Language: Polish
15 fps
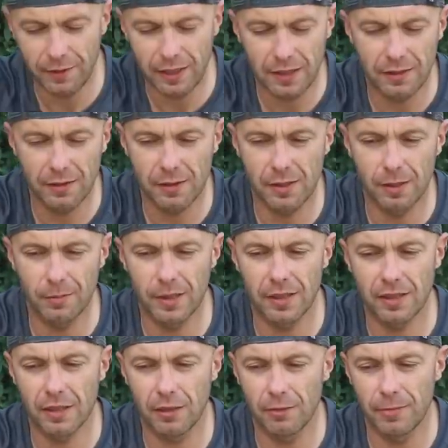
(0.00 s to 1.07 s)
warto
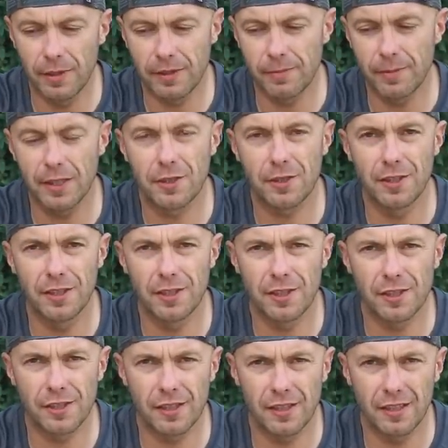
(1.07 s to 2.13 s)
sobie go
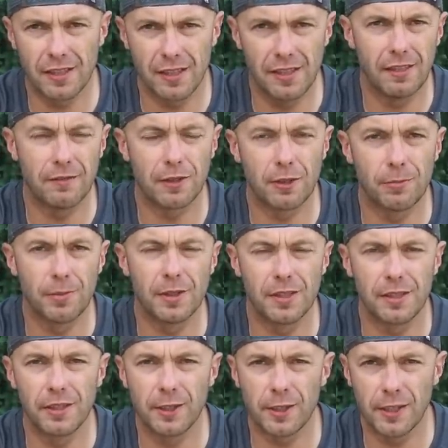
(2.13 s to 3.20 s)
ubezpieczyć i
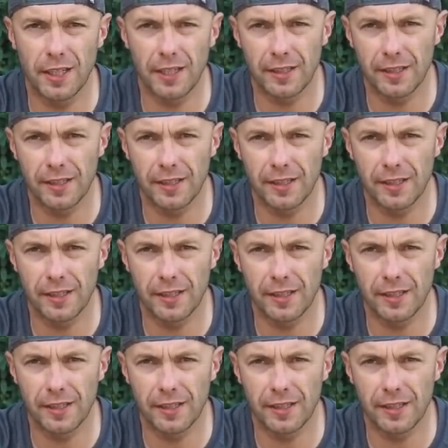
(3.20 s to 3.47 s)
wykupić DJI